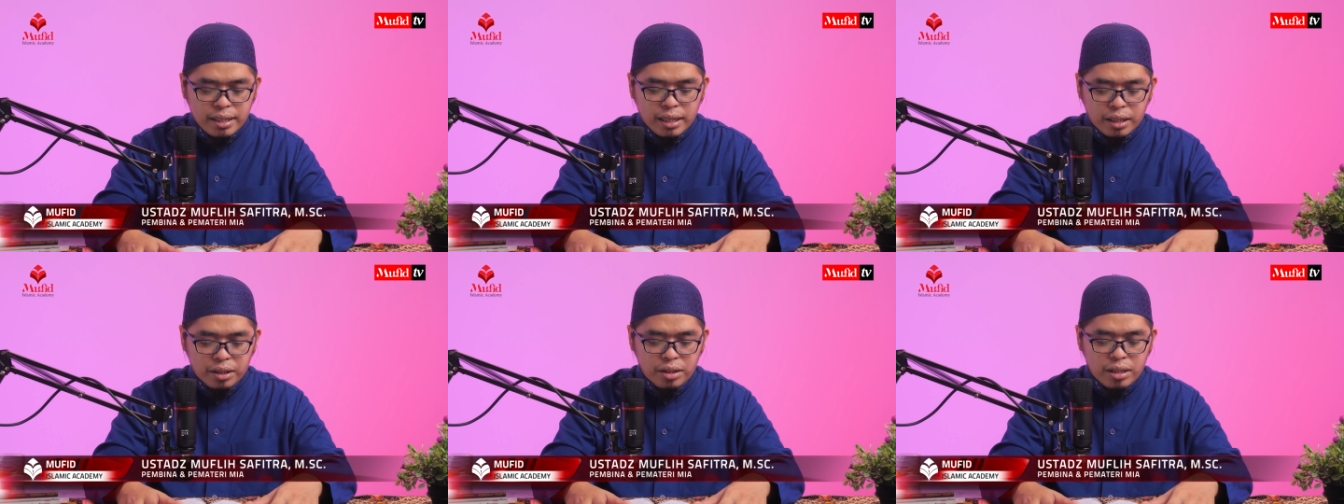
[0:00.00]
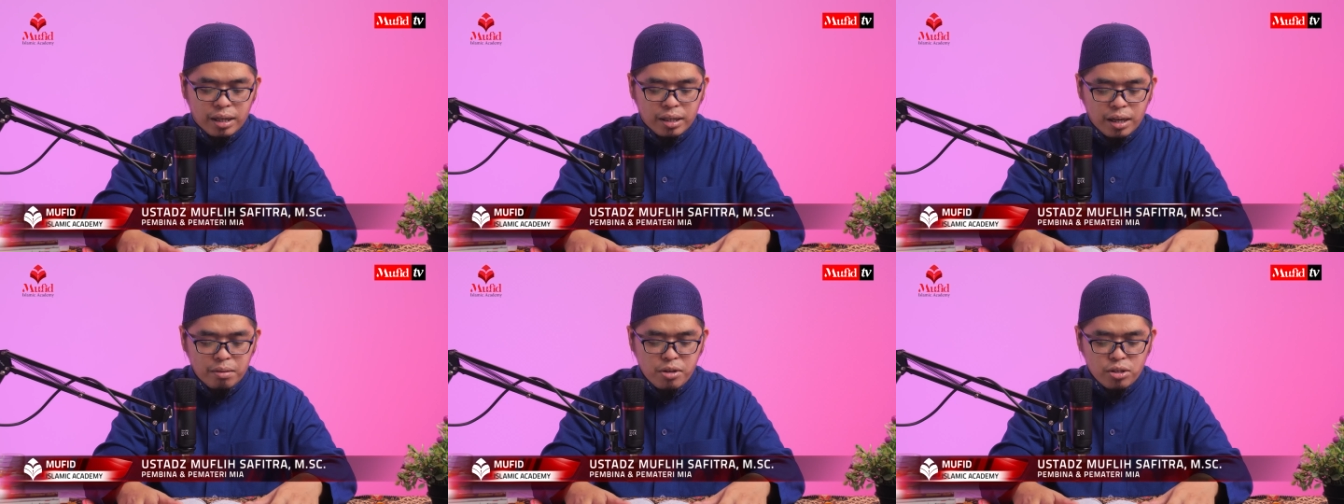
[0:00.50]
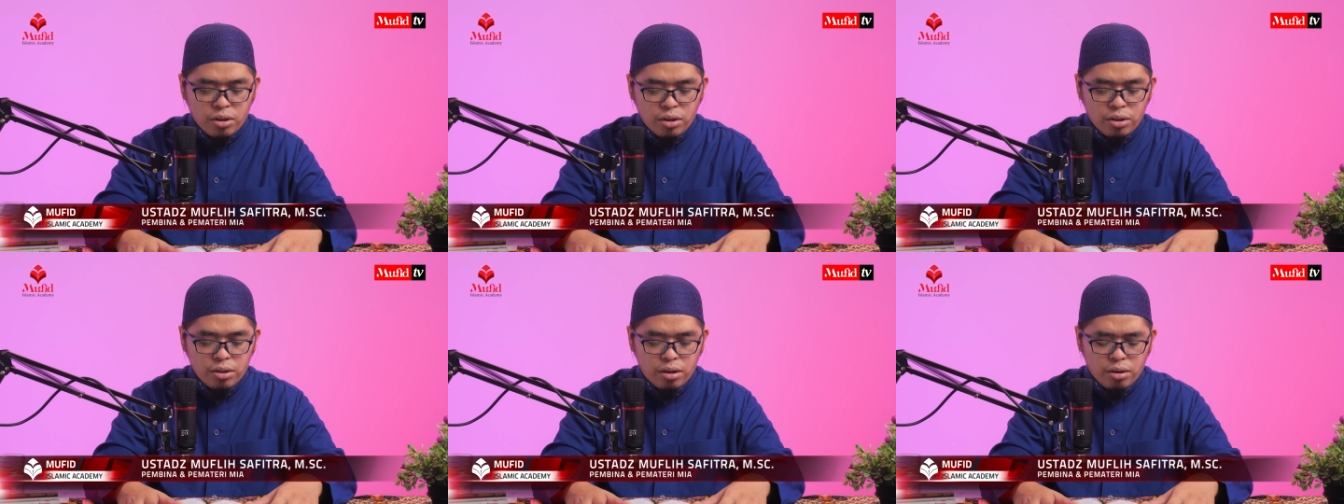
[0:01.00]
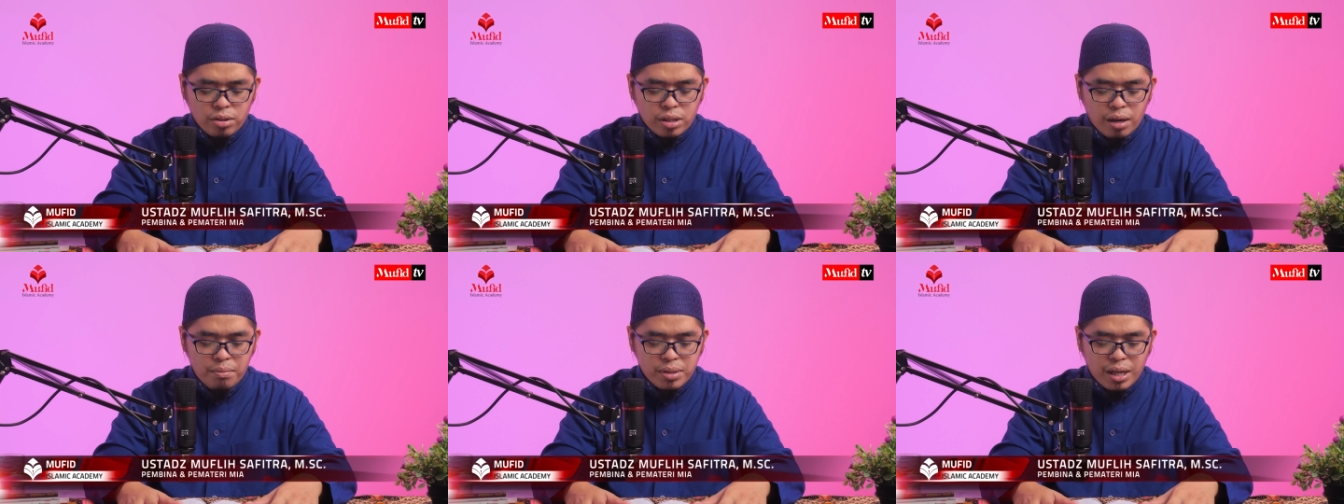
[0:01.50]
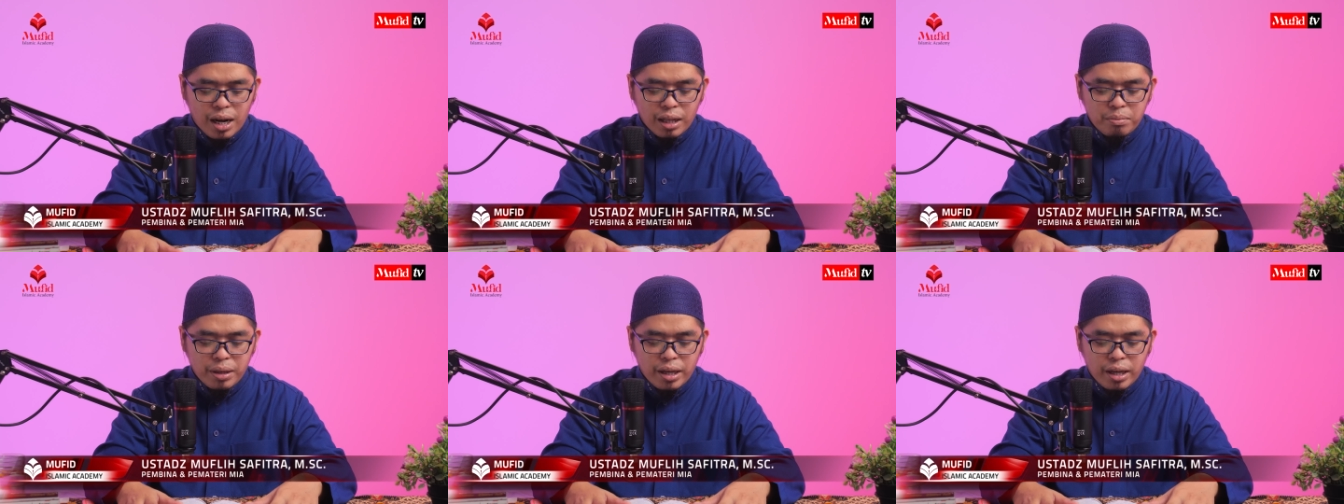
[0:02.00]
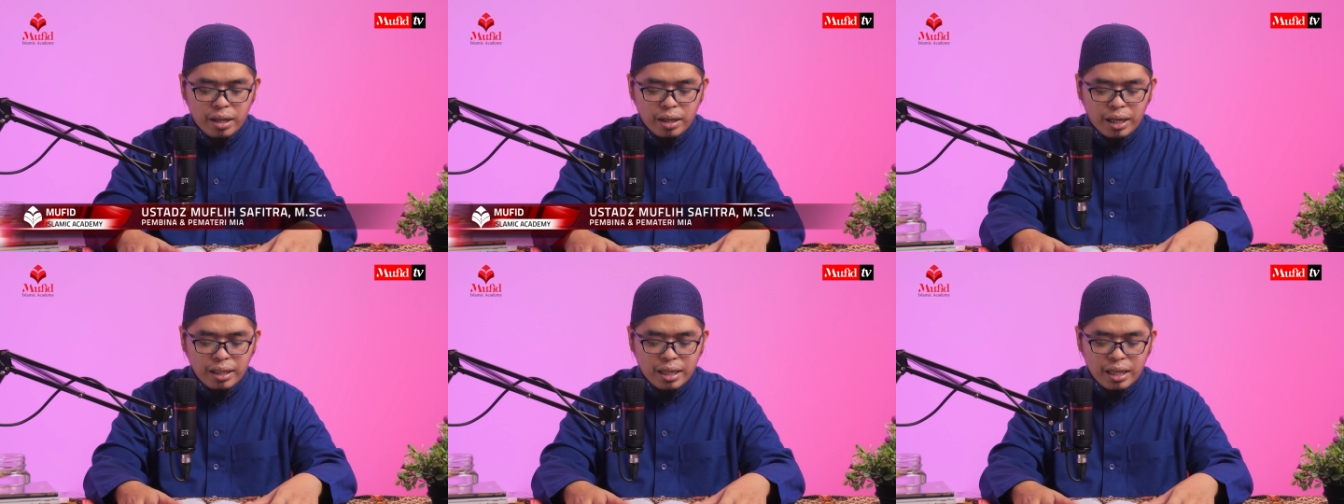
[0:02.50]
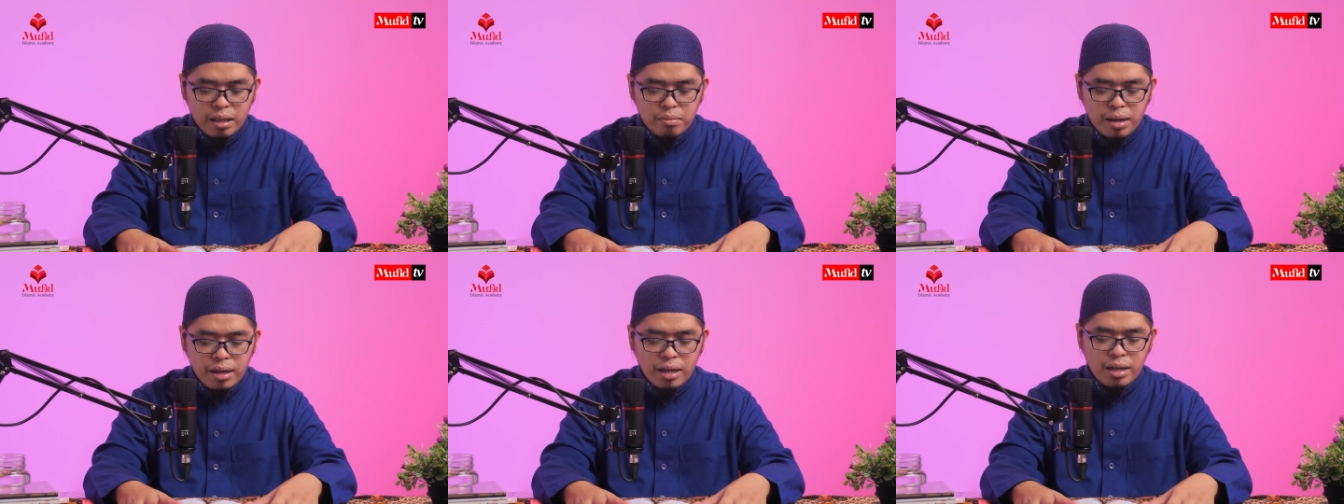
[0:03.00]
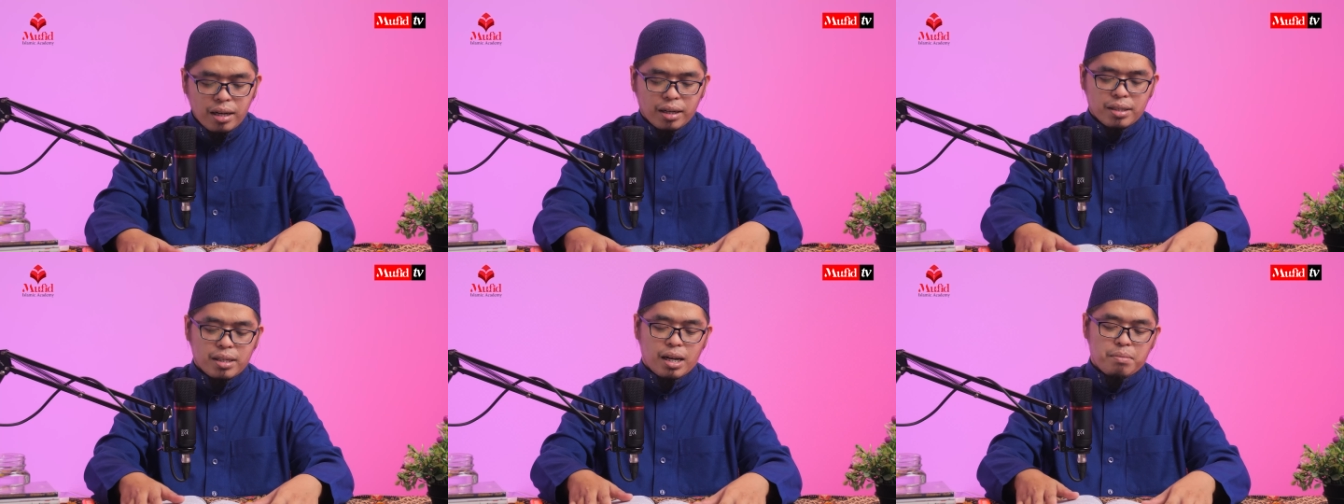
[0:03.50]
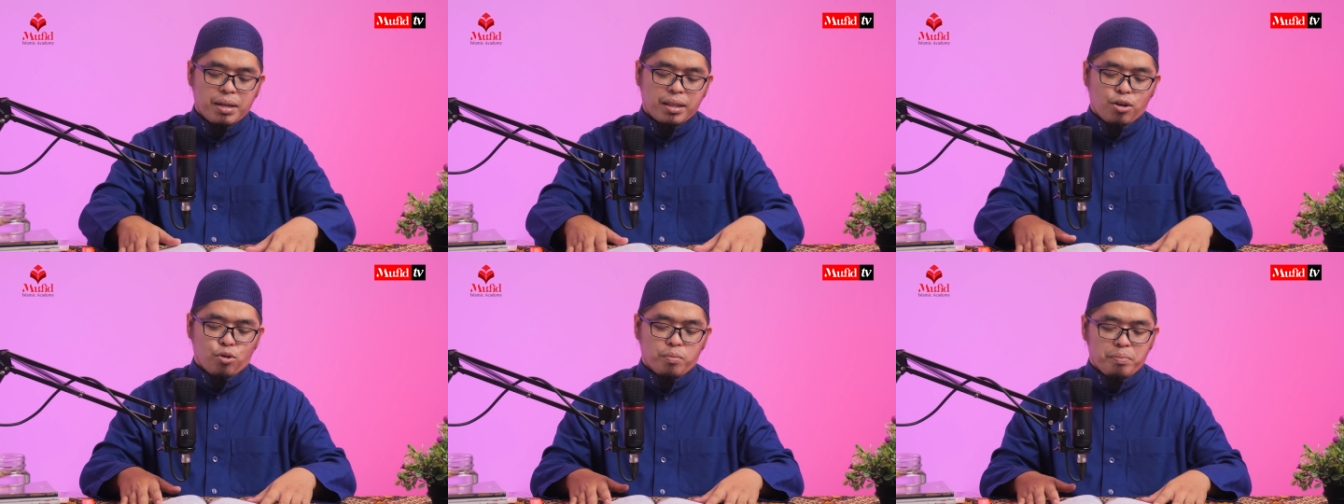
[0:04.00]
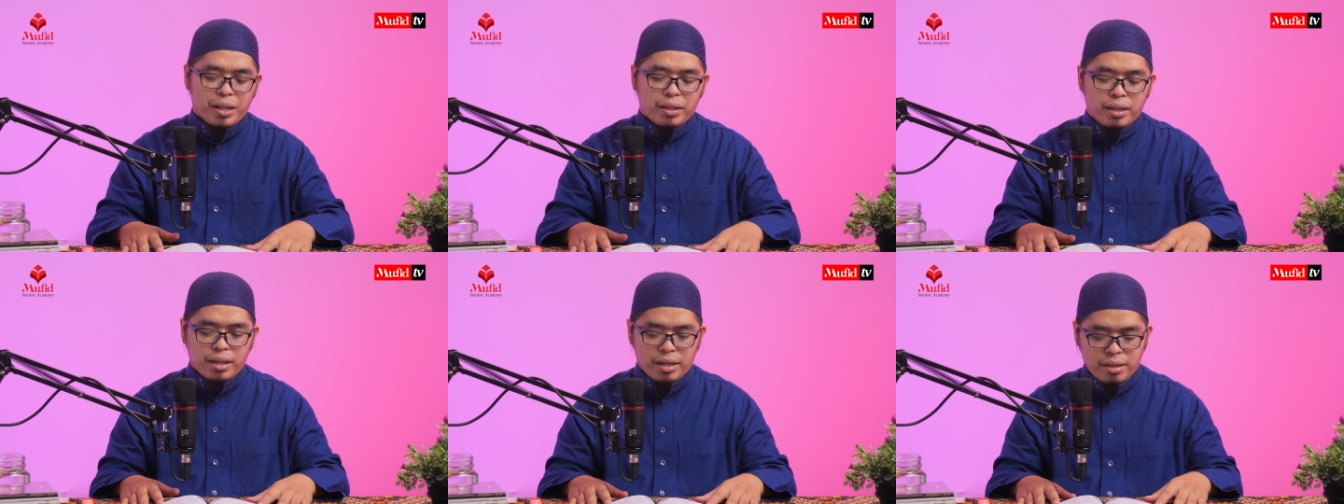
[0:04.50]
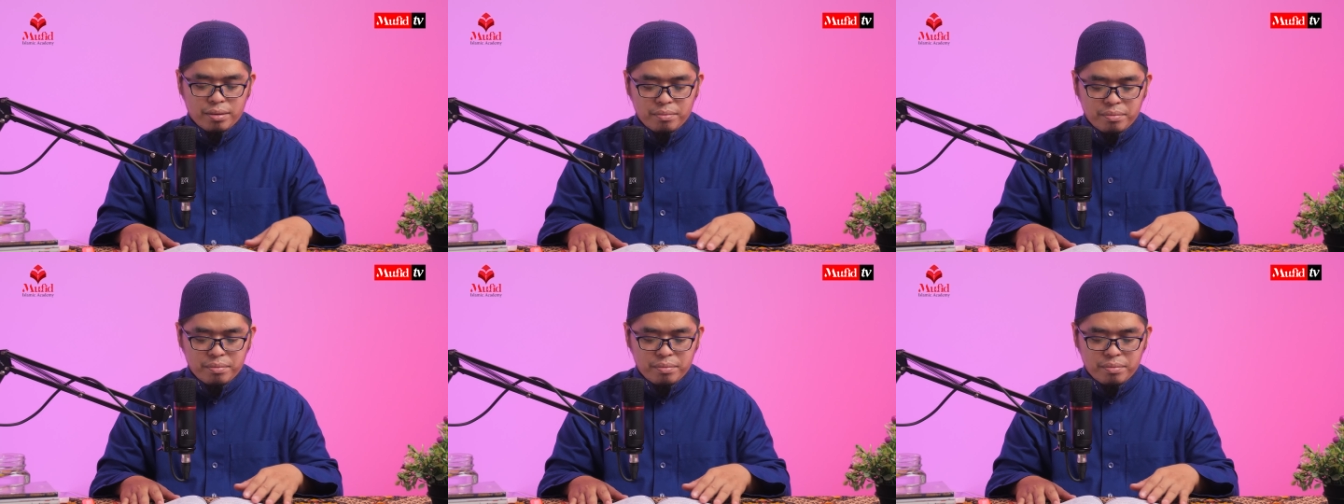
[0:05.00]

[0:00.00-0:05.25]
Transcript: Yang ketiga, Nabi saw sangat menginginkan keimanan dan keselamatan umatnya.